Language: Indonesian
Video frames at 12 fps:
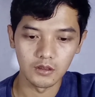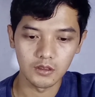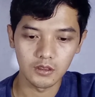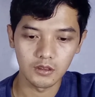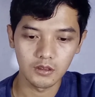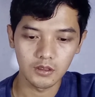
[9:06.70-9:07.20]
di
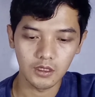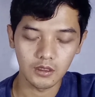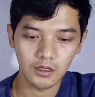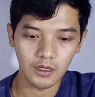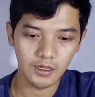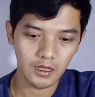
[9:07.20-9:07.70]
sini
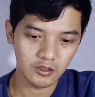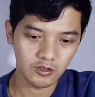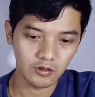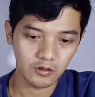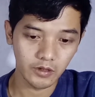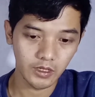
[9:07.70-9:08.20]
kita lihat
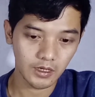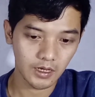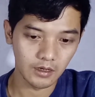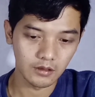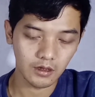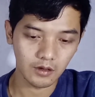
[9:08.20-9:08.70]
contoh
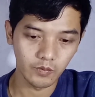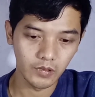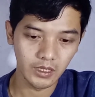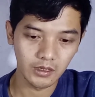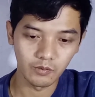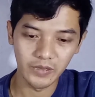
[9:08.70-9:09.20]
iklan
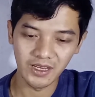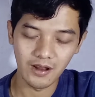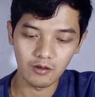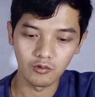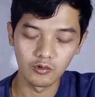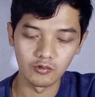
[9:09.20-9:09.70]
terbeli lebih
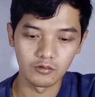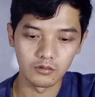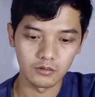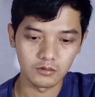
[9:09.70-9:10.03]
dahulu.